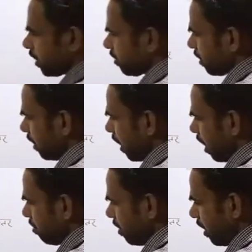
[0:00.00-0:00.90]
जैसे कि
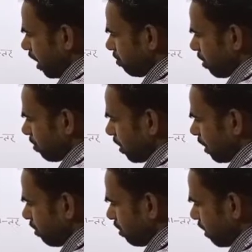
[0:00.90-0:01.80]
अब यहाँ पर मैंने
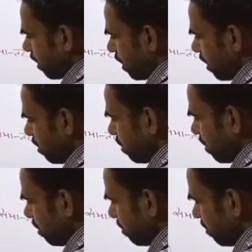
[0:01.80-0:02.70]
एक और रेखा खींची है